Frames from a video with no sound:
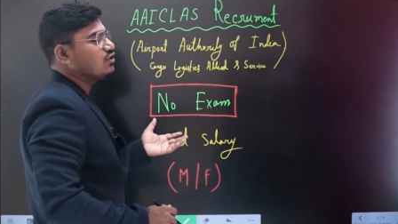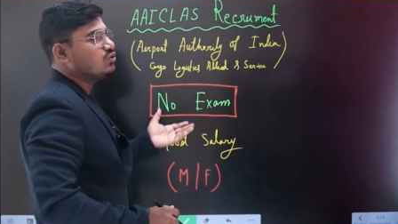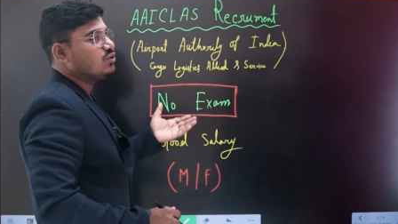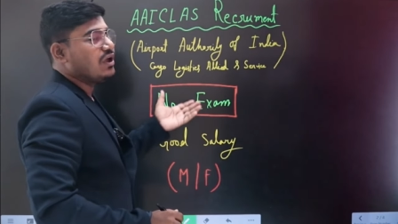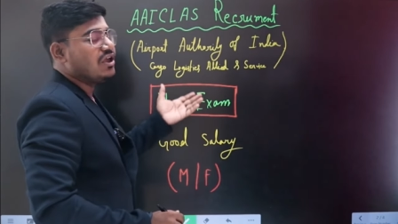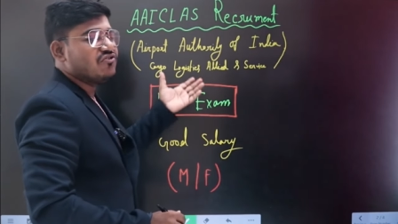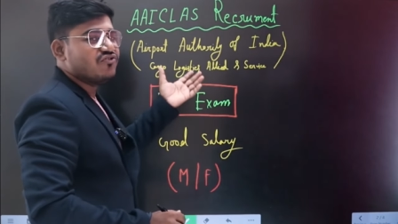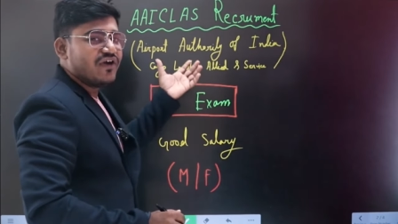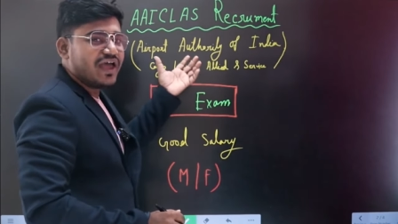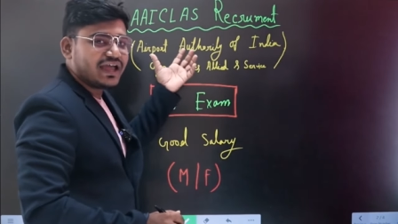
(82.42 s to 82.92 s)
কিন্তু
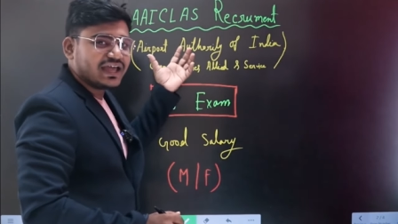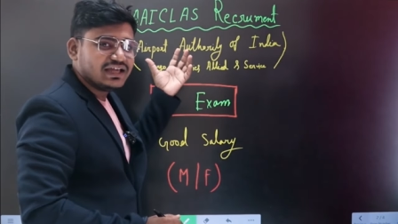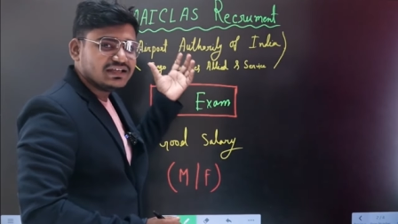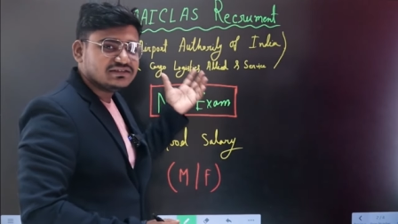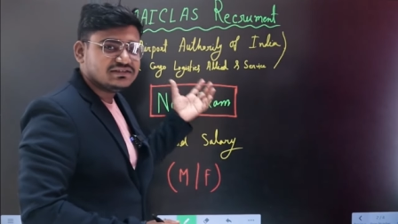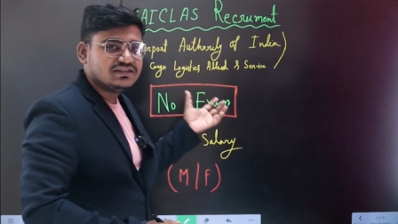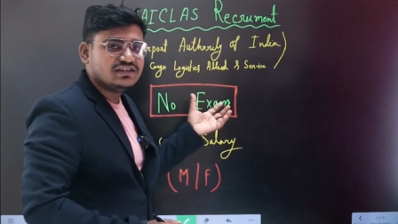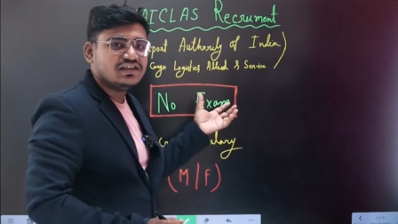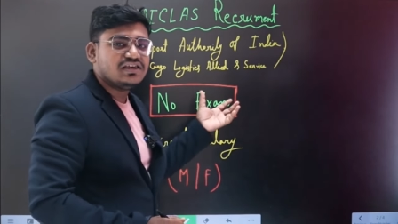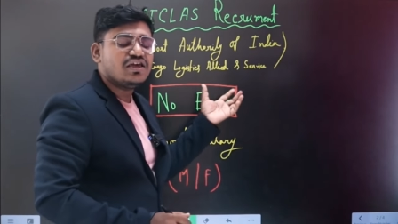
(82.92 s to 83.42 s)
এই
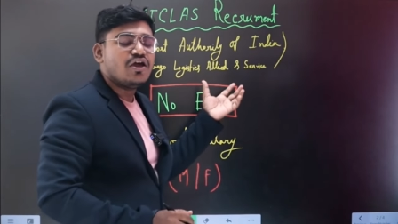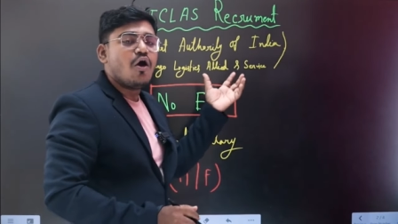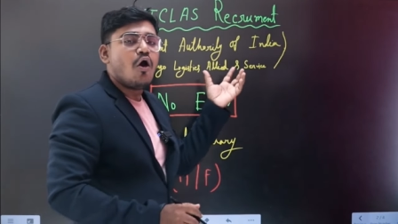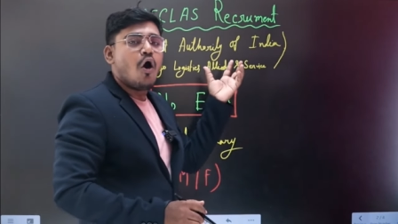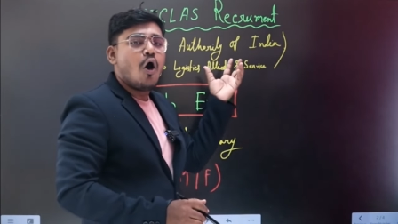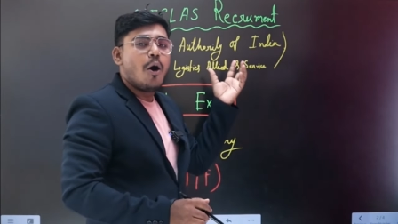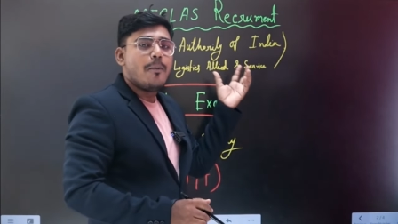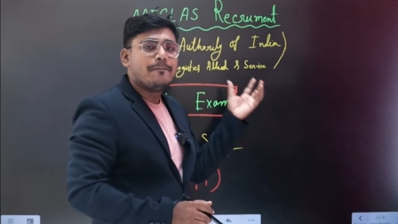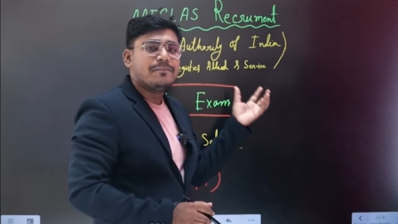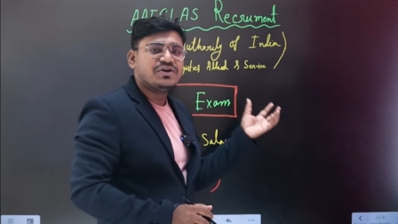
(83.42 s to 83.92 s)
ভ্যাকেন্সি
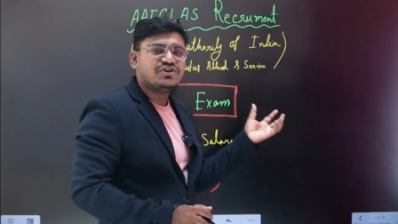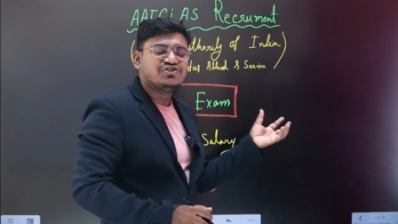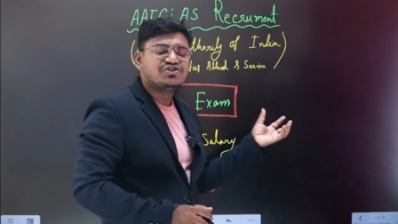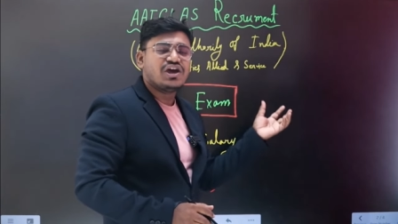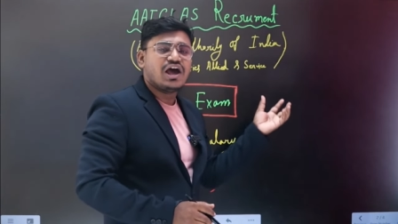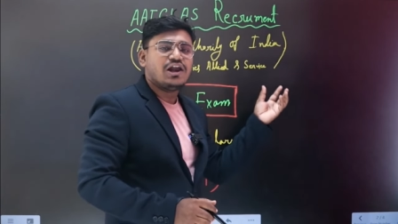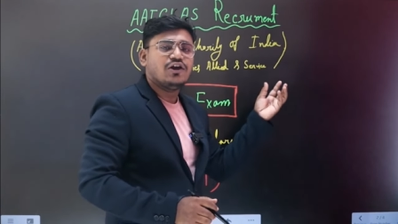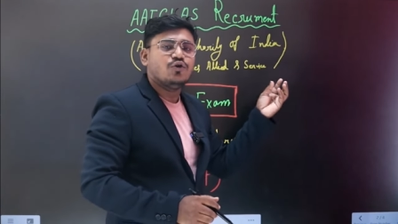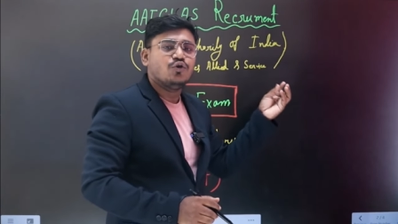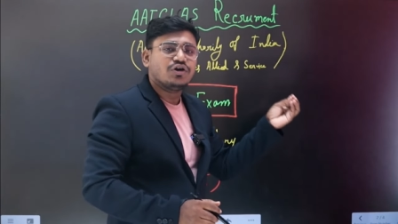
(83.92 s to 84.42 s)

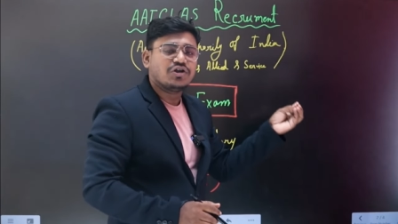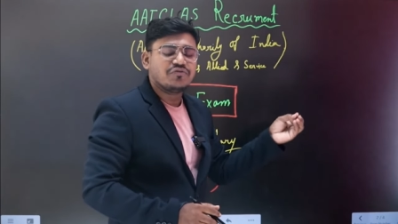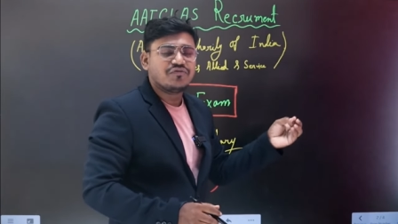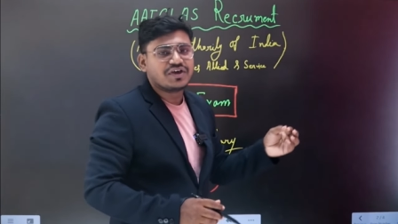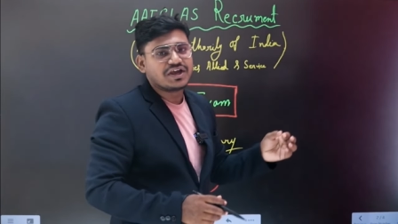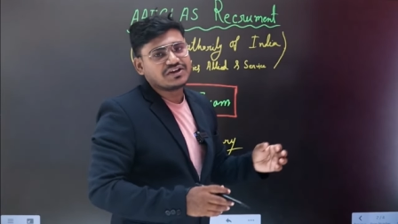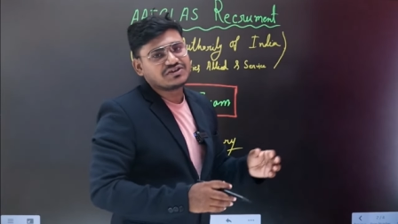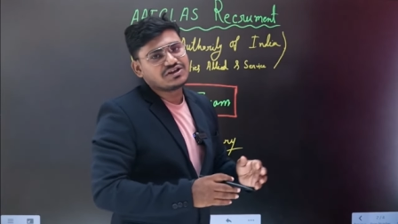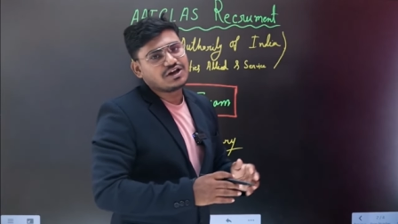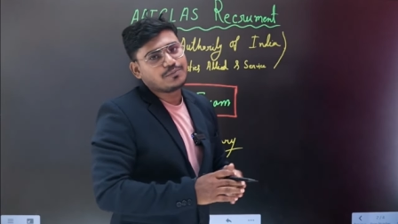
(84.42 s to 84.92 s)
অফিসিয়াল
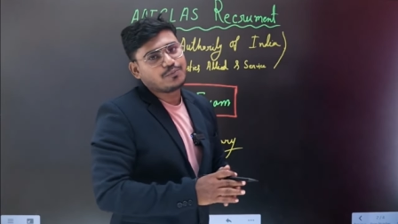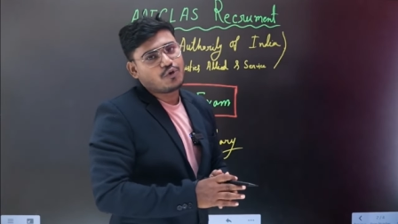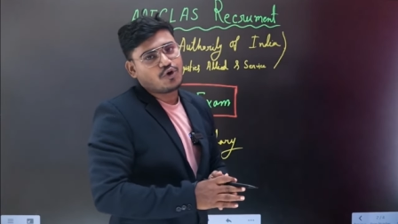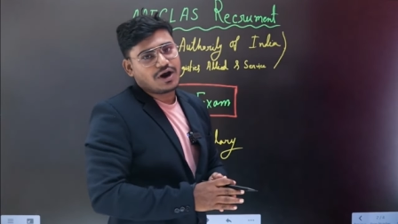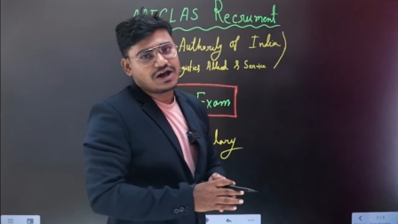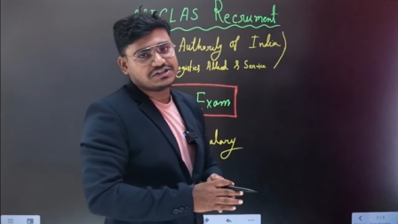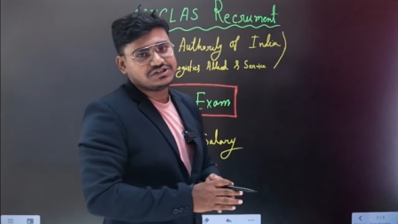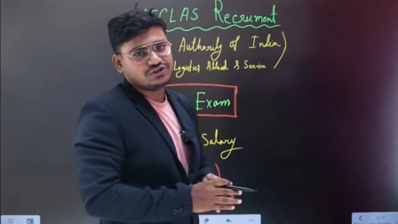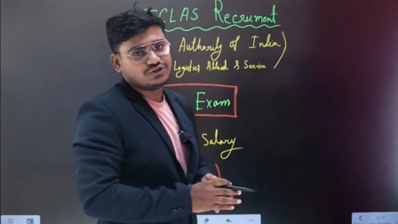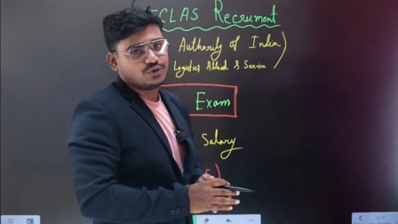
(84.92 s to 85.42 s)
নোটিফিকেশন
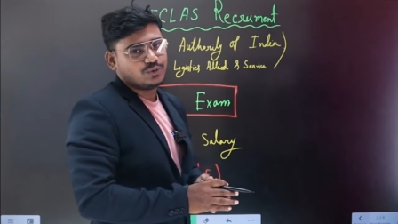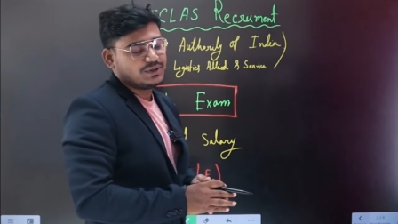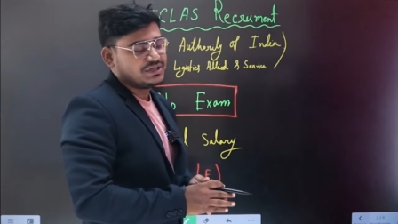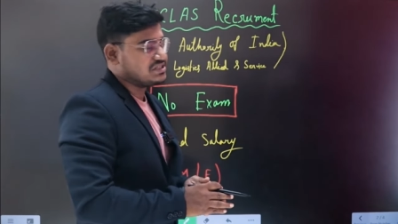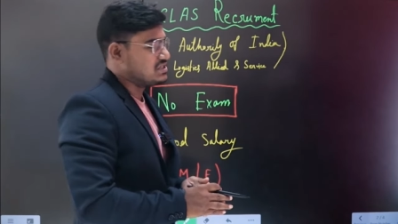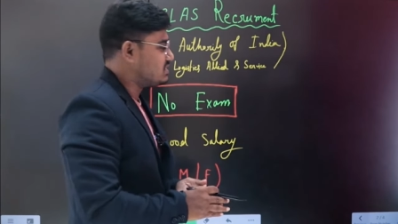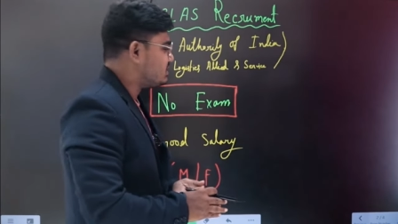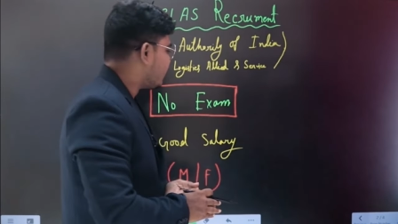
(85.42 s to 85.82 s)
প্রকাশিত হয়েছে